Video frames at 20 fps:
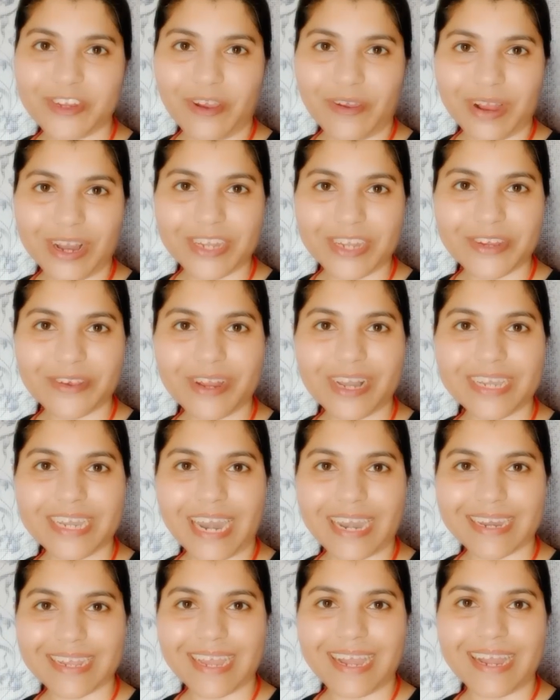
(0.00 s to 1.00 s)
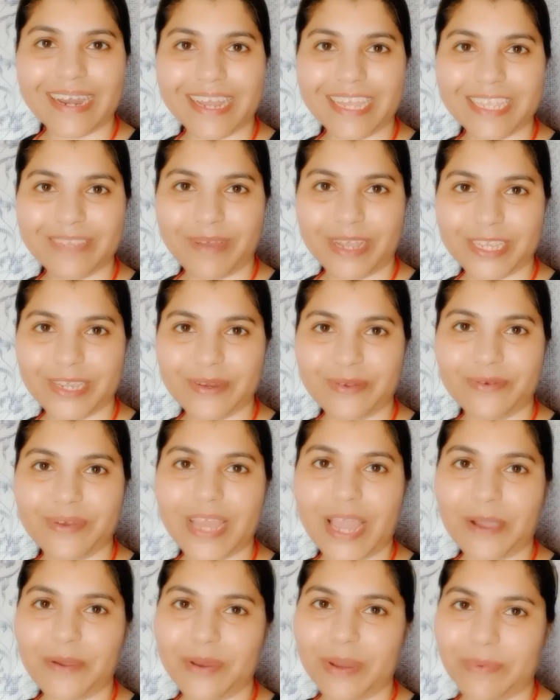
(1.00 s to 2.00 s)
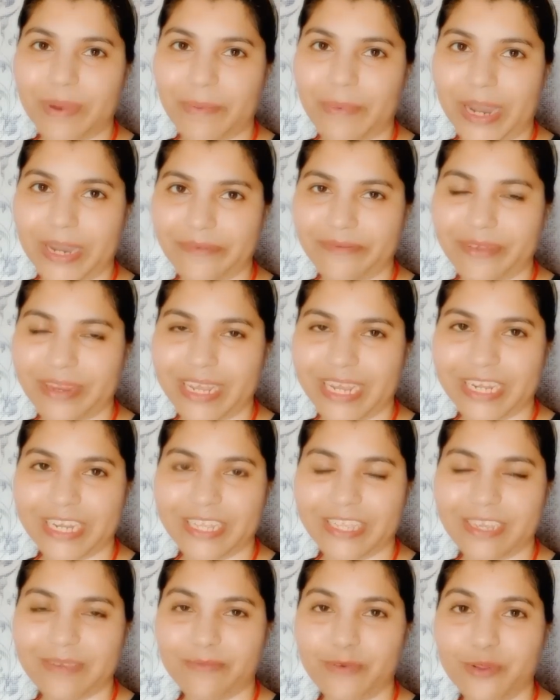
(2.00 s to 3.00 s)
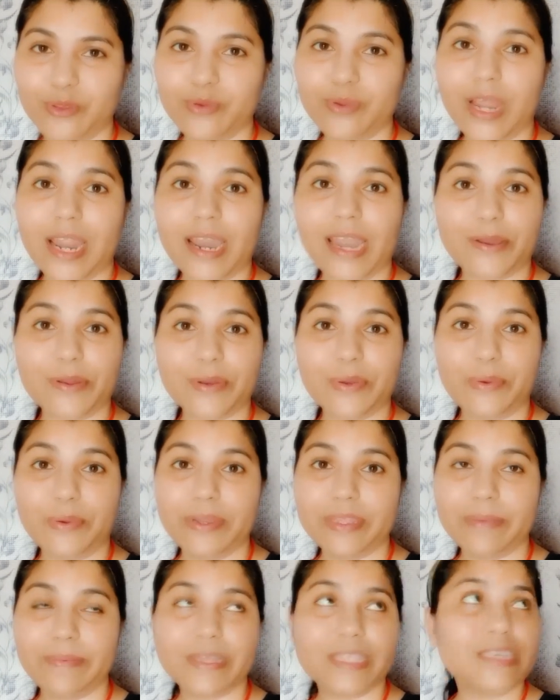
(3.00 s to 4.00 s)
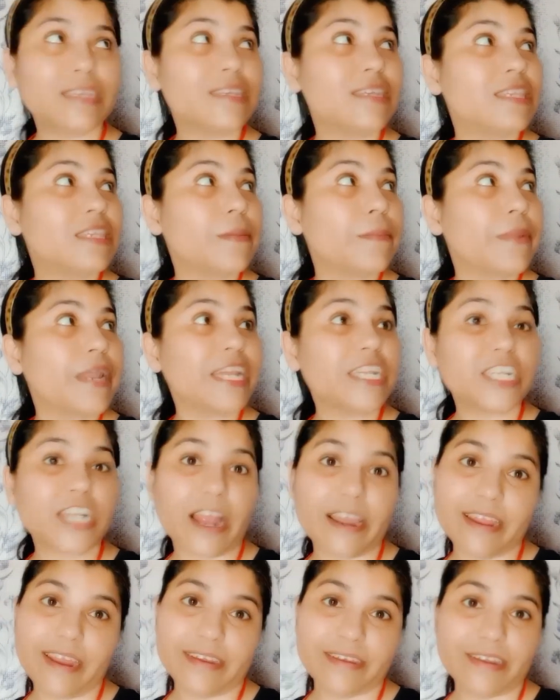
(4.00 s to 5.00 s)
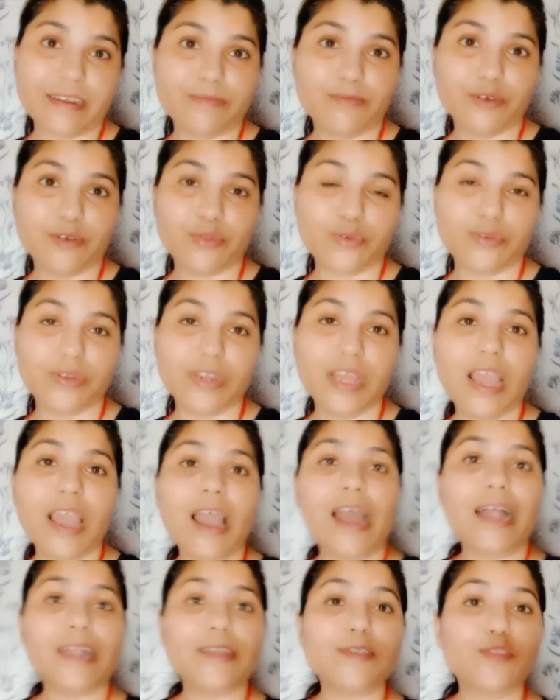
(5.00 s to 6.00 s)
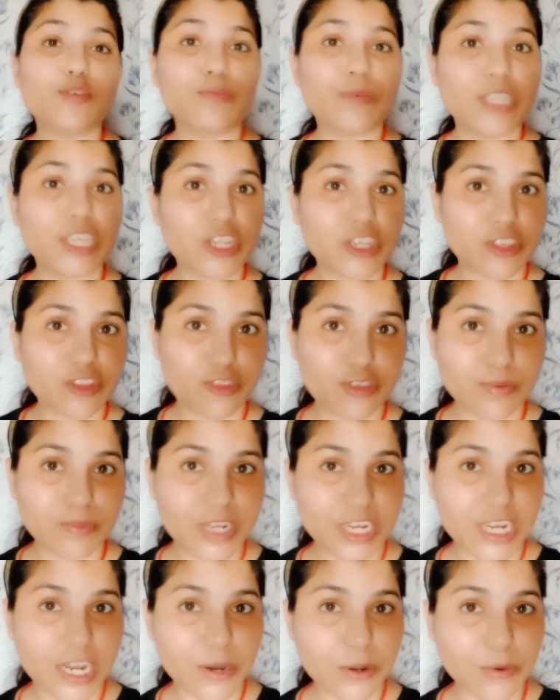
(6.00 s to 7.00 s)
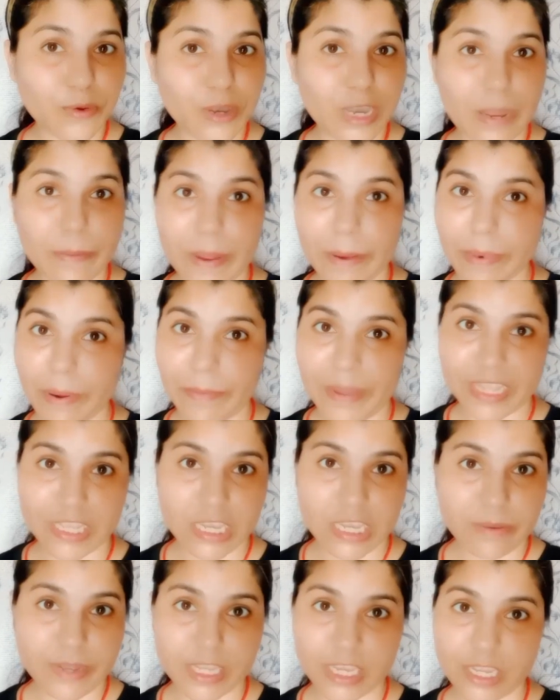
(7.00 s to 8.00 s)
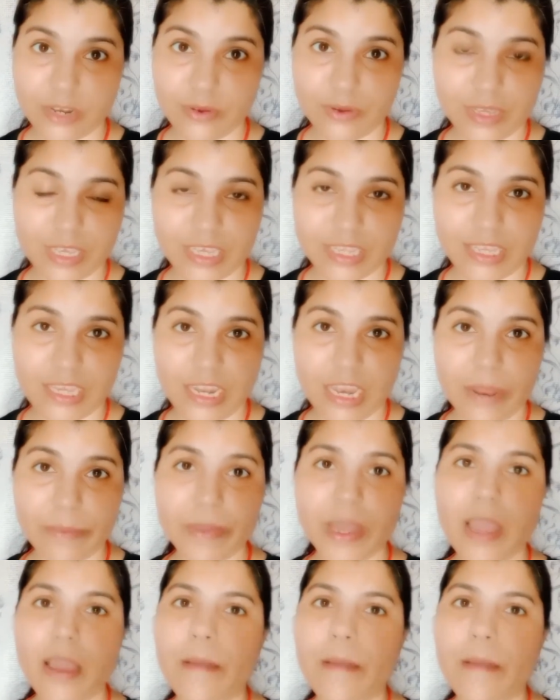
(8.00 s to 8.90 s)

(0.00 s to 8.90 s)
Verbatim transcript: সকাল সকাল টাটকা আনাজ বাজার করে এখন আমরা বাড়ি ফিরে এসেছি বন্ধুরা আর এখন ঘড়িতে বেজে গিয়েছে প্রায় সাড়ে আটটার মতন আর তোমাদের সাথে তো আমি শেয়ার করলাম আমরা মাছের বাজারেও গিয়েছিলাম